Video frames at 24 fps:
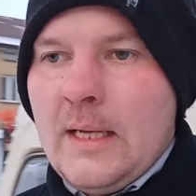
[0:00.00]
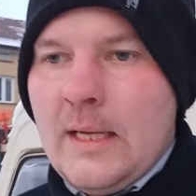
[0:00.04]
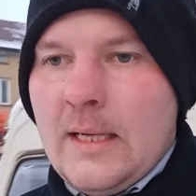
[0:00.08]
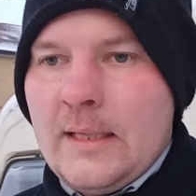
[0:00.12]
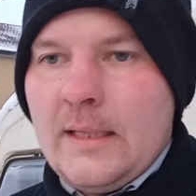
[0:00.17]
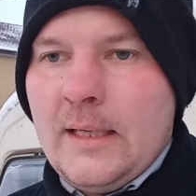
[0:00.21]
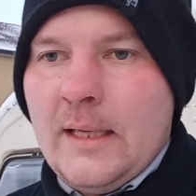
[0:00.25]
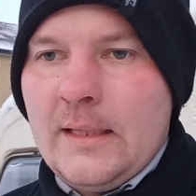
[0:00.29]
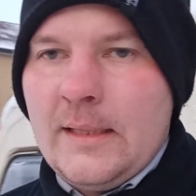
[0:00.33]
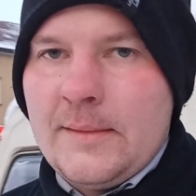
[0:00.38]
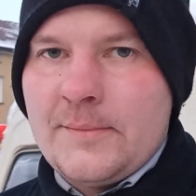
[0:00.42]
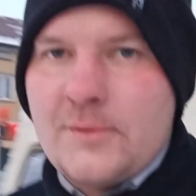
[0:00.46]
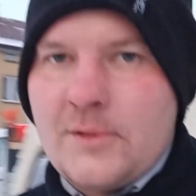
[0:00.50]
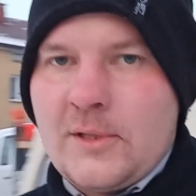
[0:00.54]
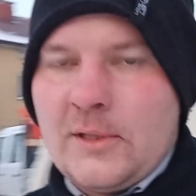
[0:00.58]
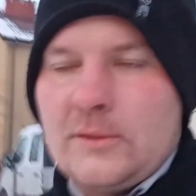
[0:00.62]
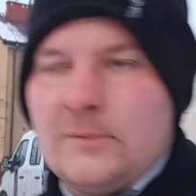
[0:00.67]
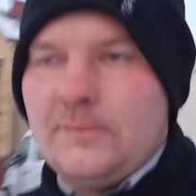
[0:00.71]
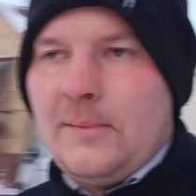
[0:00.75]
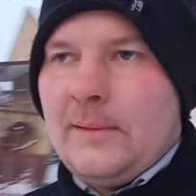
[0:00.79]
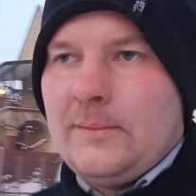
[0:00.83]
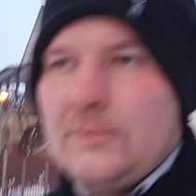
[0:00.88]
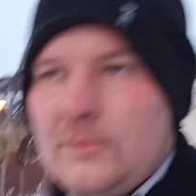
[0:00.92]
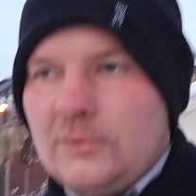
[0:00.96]
Ja na przykład
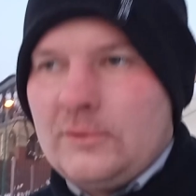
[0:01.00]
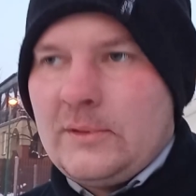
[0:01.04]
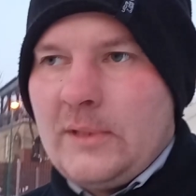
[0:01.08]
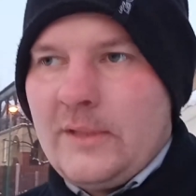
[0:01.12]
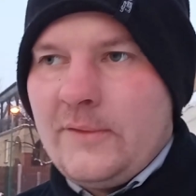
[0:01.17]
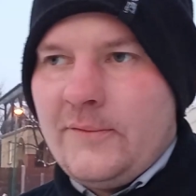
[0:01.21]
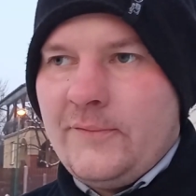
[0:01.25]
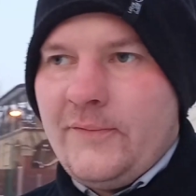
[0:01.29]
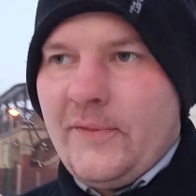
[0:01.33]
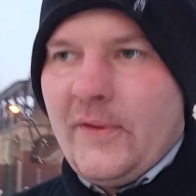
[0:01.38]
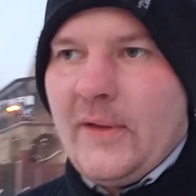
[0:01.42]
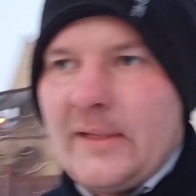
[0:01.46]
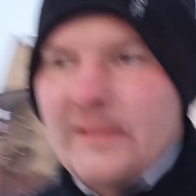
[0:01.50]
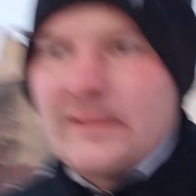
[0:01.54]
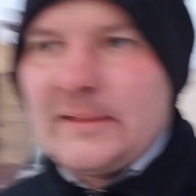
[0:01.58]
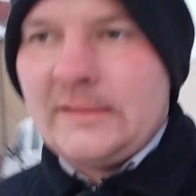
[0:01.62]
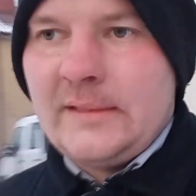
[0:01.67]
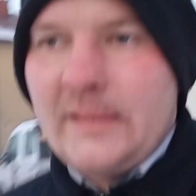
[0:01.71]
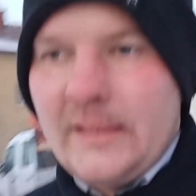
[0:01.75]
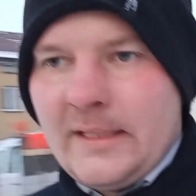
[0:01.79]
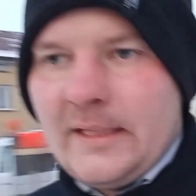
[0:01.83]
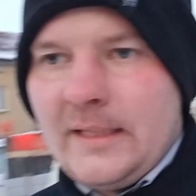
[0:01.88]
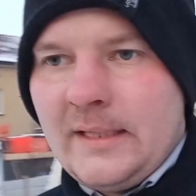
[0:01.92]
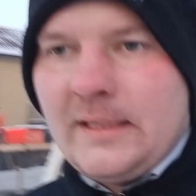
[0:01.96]
mam tutaj
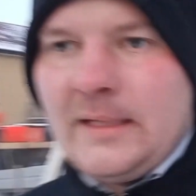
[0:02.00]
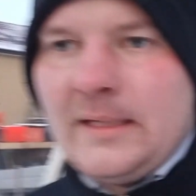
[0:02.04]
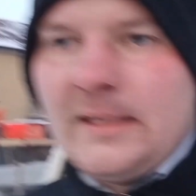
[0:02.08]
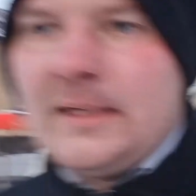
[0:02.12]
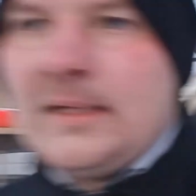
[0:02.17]
wartę